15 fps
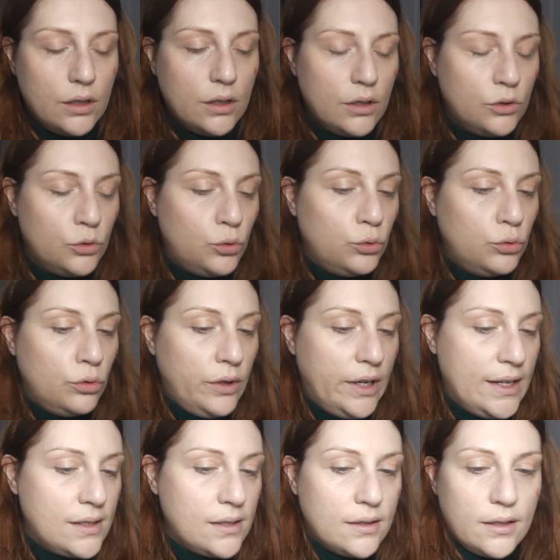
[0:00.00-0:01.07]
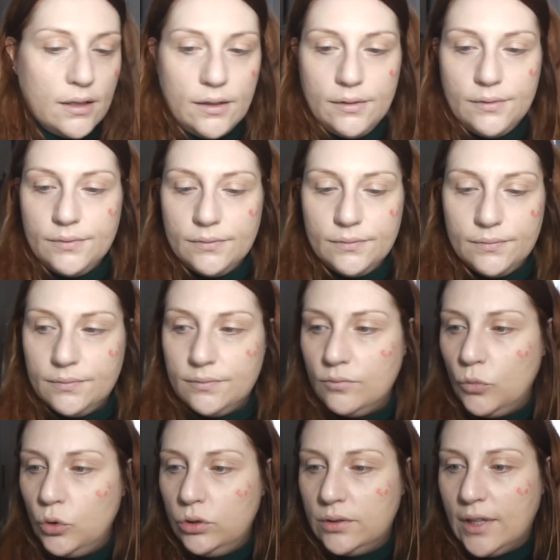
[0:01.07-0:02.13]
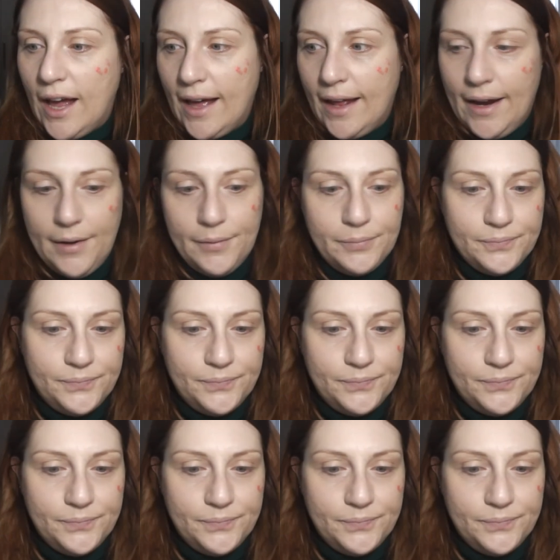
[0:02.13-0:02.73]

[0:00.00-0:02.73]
To do list, buttare